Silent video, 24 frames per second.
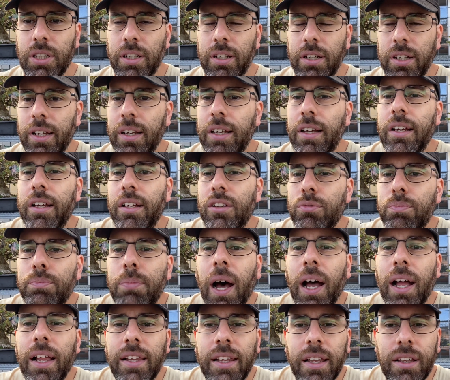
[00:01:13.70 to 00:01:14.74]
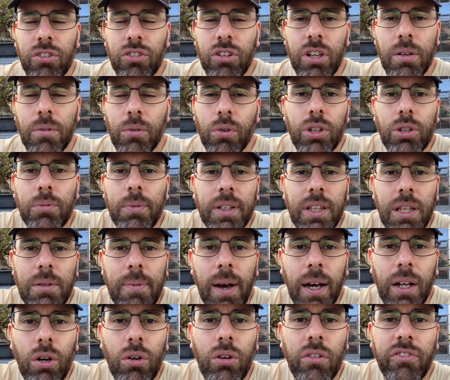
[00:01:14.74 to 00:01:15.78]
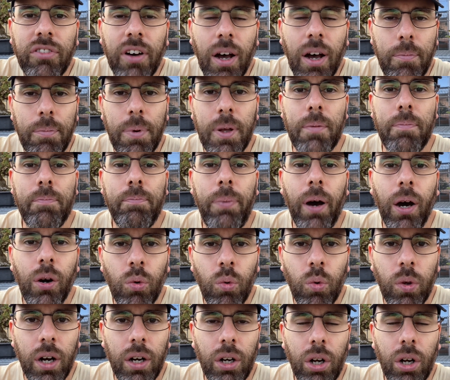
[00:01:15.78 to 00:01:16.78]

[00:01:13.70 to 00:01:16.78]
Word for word: eh, sbaglia, sì, quando mette mano lo fa per paura,